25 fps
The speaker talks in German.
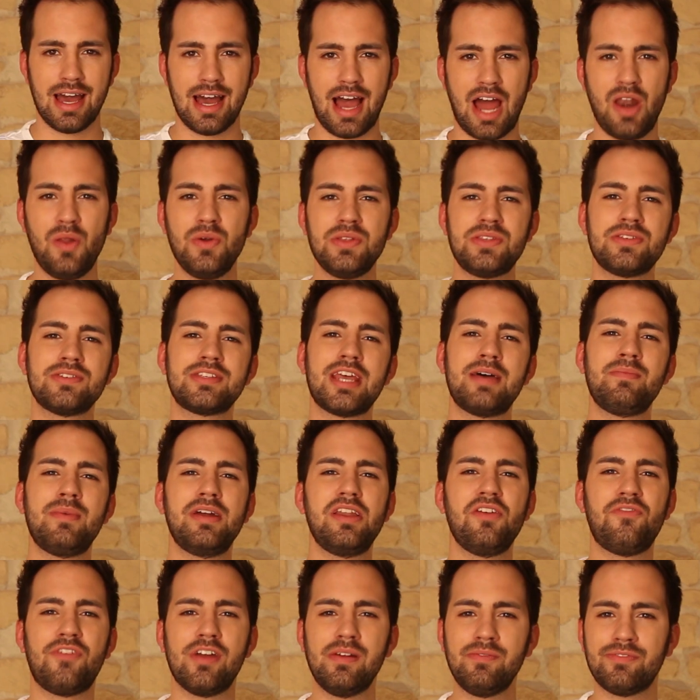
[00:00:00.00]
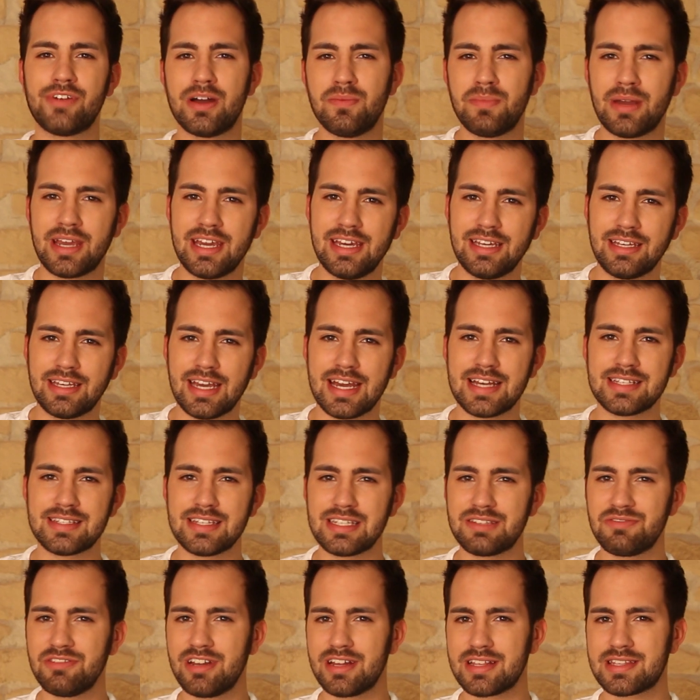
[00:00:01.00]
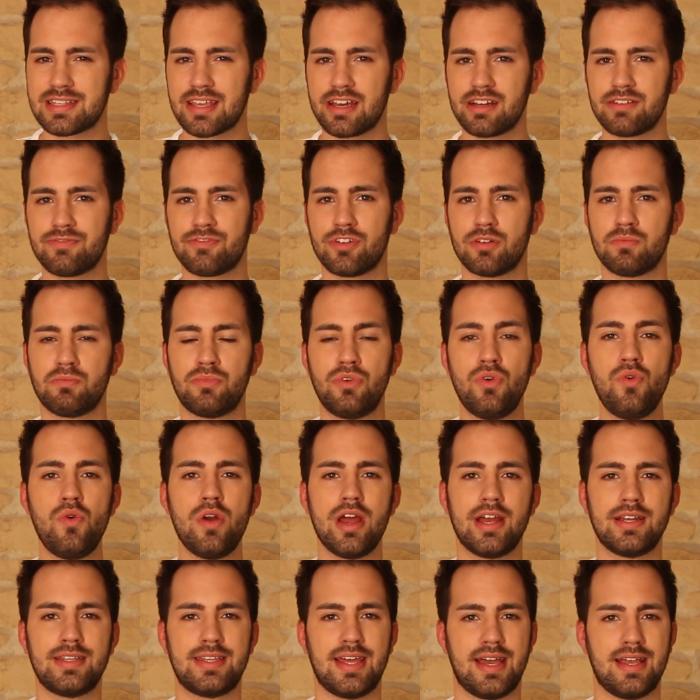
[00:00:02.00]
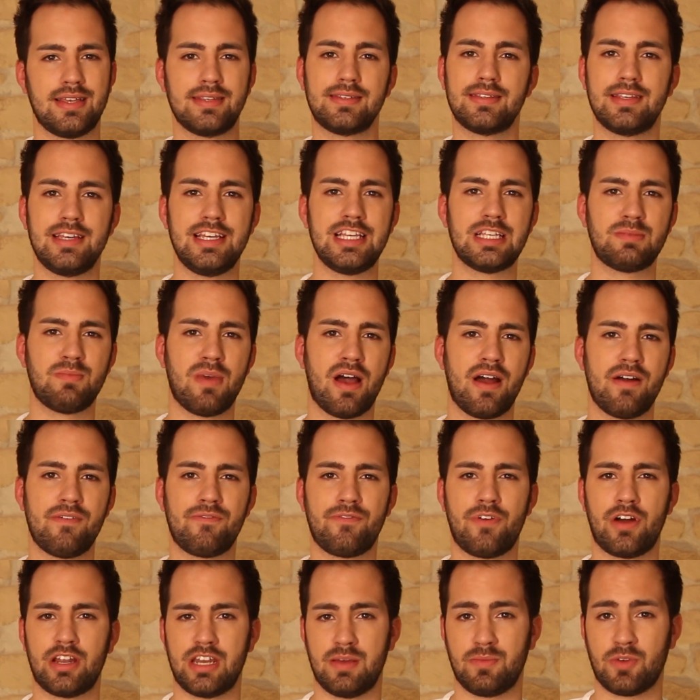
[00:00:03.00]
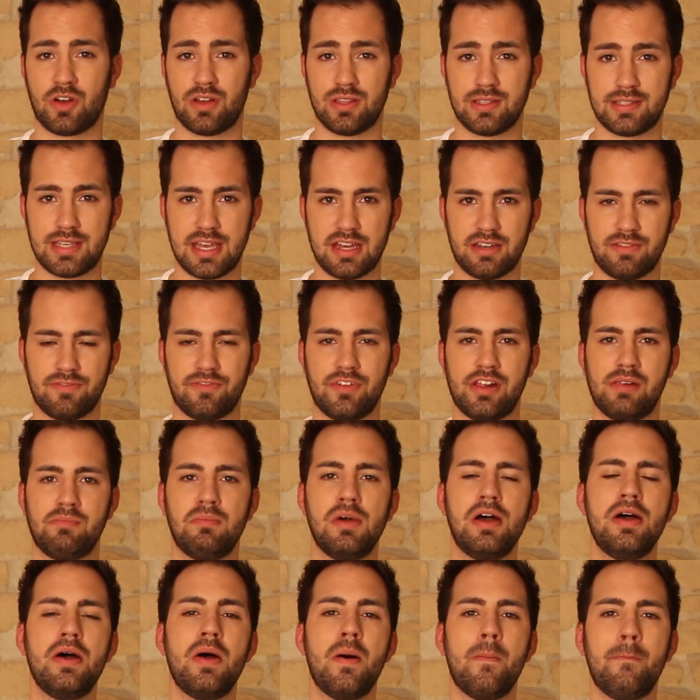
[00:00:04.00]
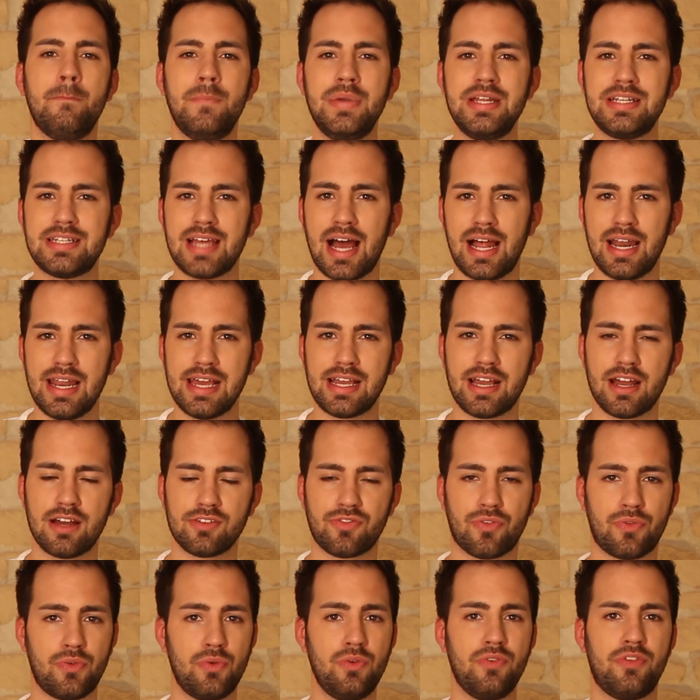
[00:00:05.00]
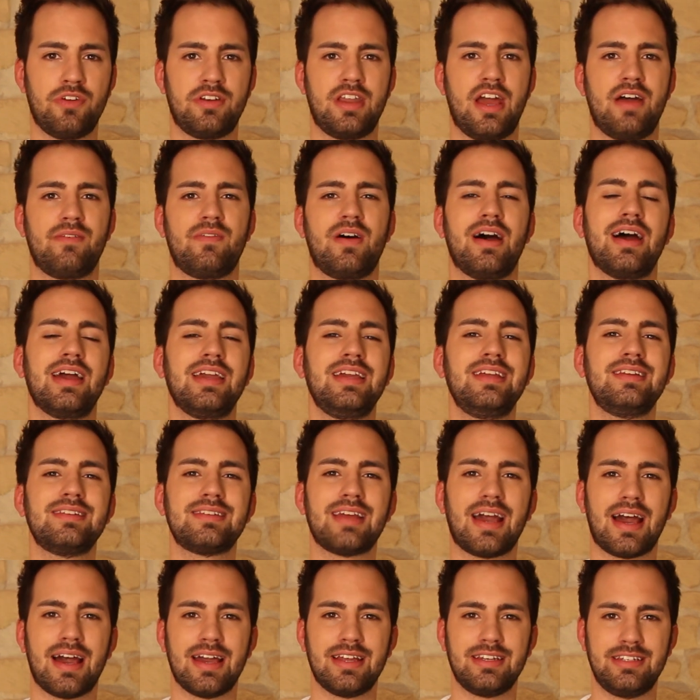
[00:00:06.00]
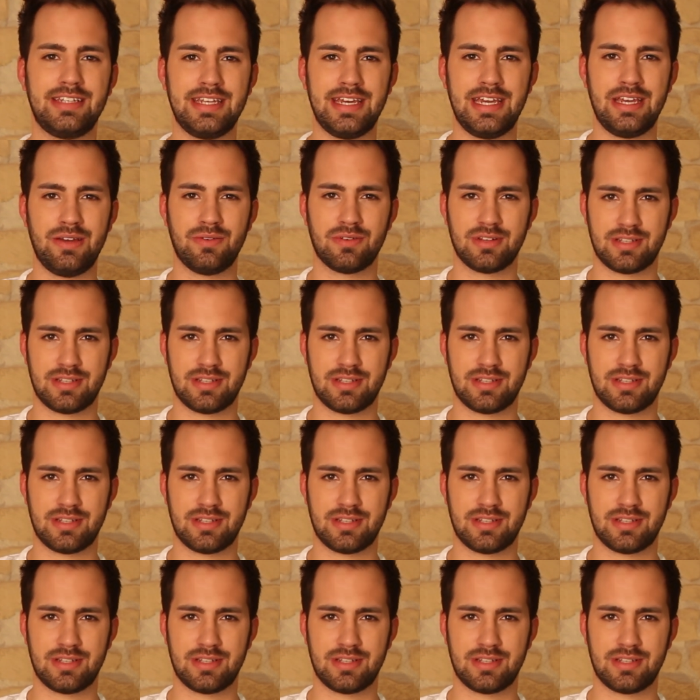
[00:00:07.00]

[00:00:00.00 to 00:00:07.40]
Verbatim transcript: Hallo zusammen bei die Filmfabrik. Es ist wieder Zeit für einen Blu-ray-Test, diesmal von dem Konzertfilm Metallica Through the Never in 3D.